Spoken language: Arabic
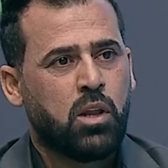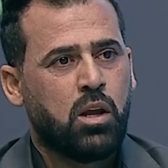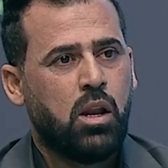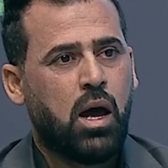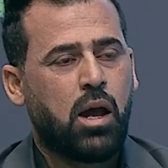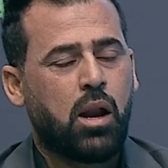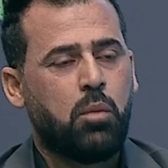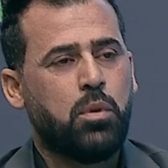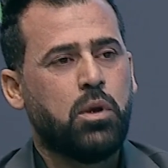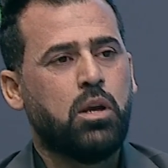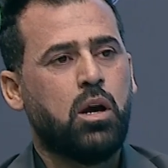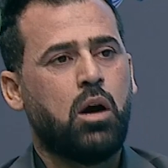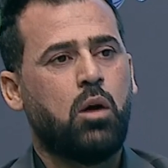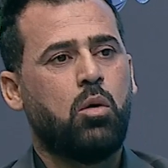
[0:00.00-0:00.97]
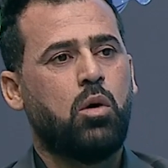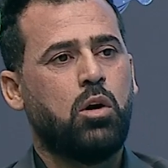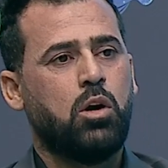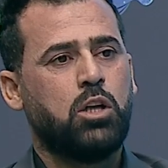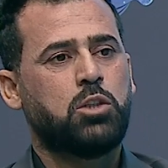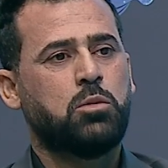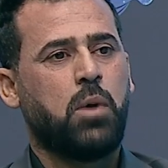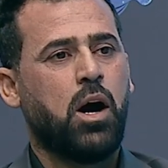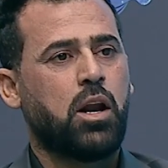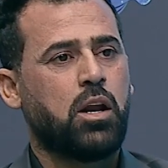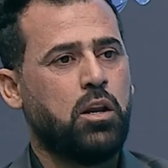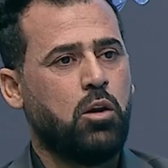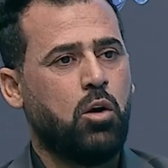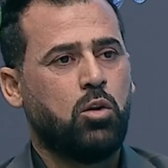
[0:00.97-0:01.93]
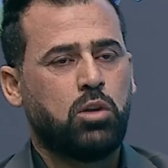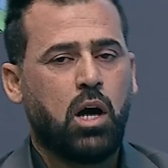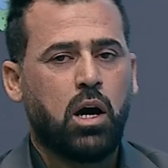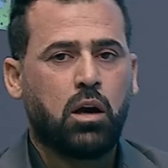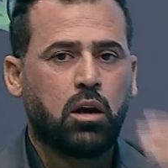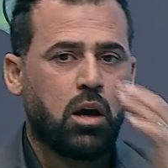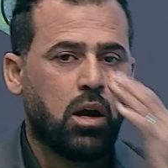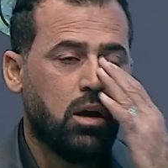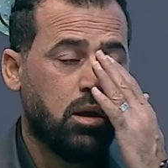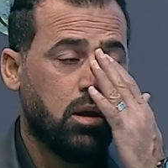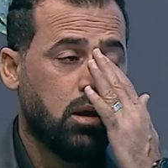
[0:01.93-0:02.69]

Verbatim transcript: العربيه او اجباري انه تحققه